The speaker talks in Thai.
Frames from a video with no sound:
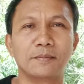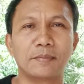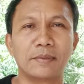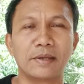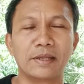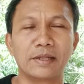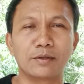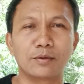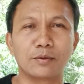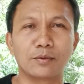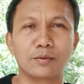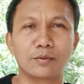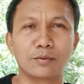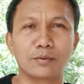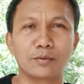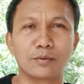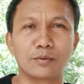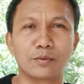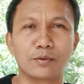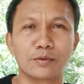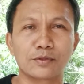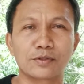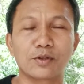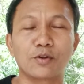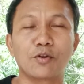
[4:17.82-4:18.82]
เป็น
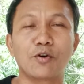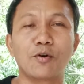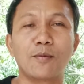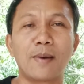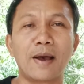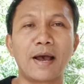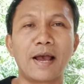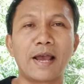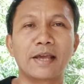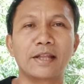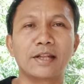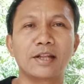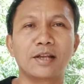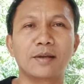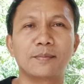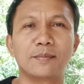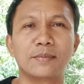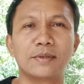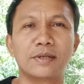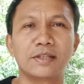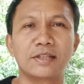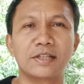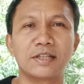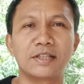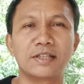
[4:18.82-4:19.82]
กุศโลบายนะ
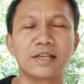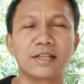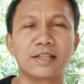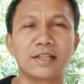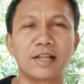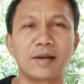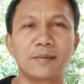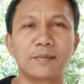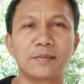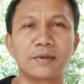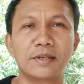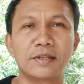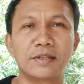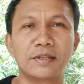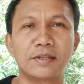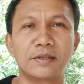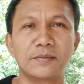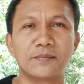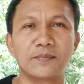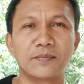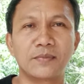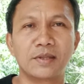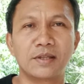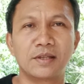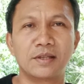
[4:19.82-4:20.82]
เพื่อที่จะทำให้
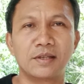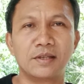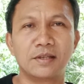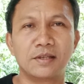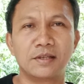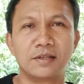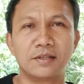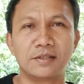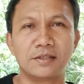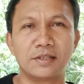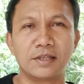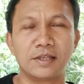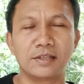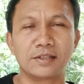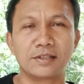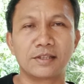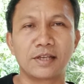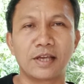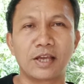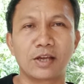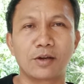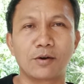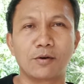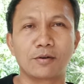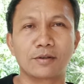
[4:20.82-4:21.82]
จิต
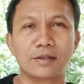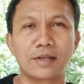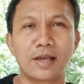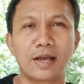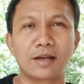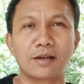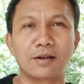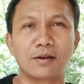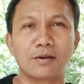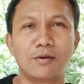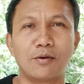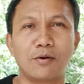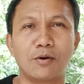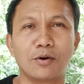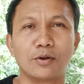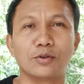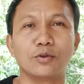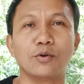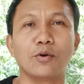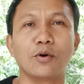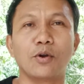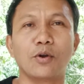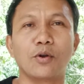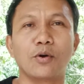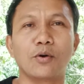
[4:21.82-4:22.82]
ใจของยักษ์อ่อน
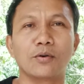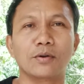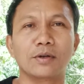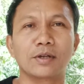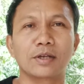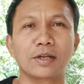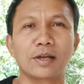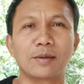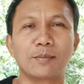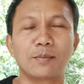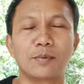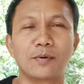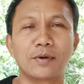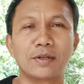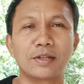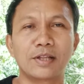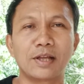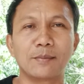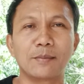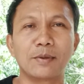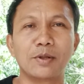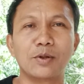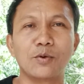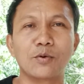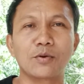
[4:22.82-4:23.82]
โยนลงนะครับ เพราะว่า
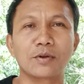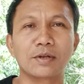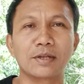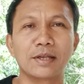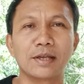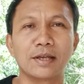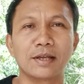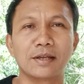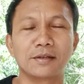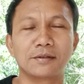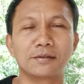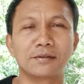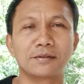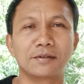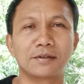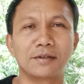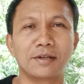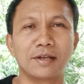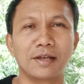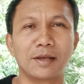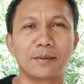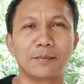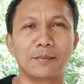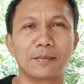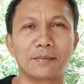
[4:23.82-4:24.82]
ถ้าไม่ลุก เนี่ย
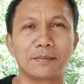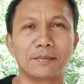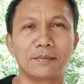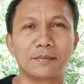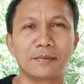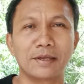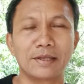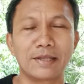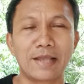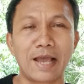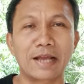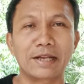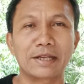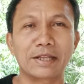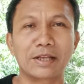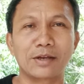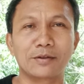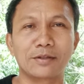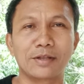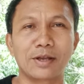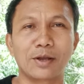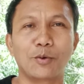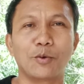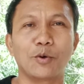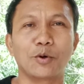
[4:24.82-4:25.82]
ยักษ์เนี่ย
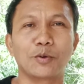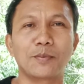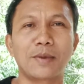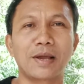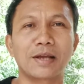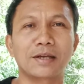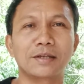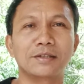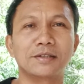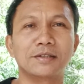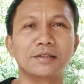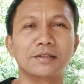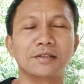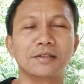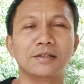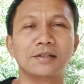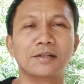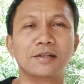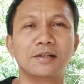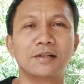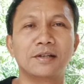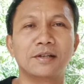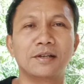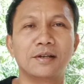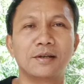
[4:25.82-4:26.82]
ก็จะโกรธมากขึ้น
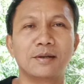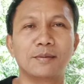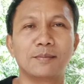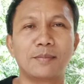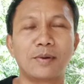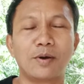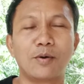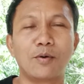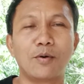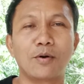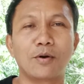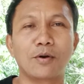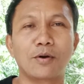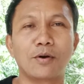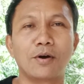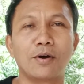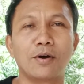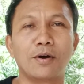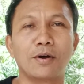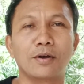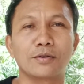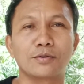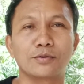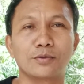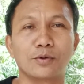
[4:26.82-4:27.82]
พระองค์ก็
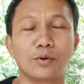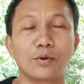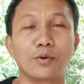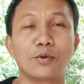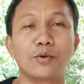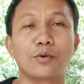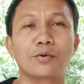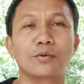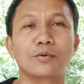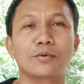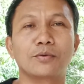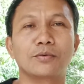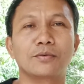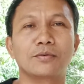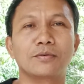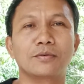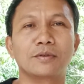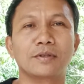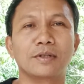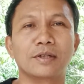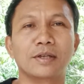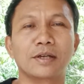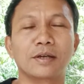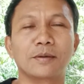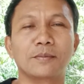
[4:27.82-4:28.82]
ทรงลุก
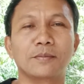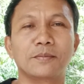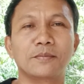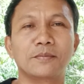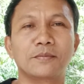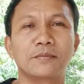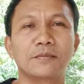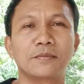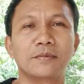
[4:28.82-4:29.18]
นะครับ